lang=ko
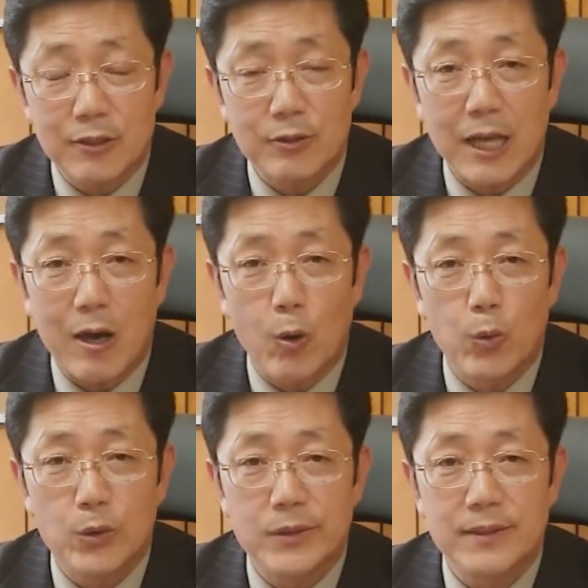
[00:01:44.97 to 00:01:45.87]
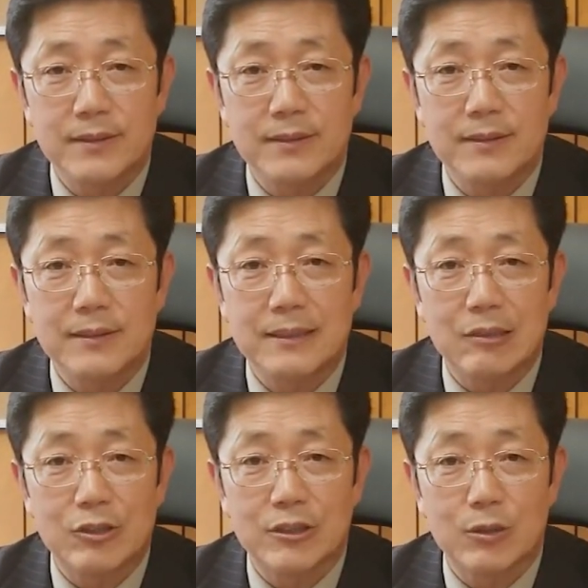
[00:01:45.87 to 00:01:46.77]
나오는
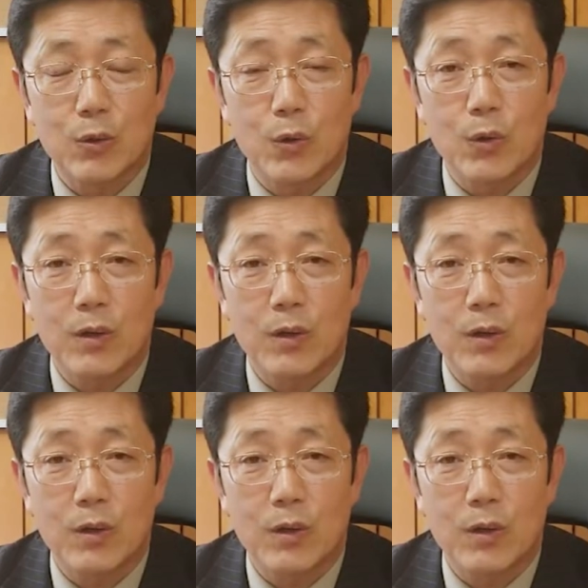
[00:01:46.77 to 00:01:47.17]
것으로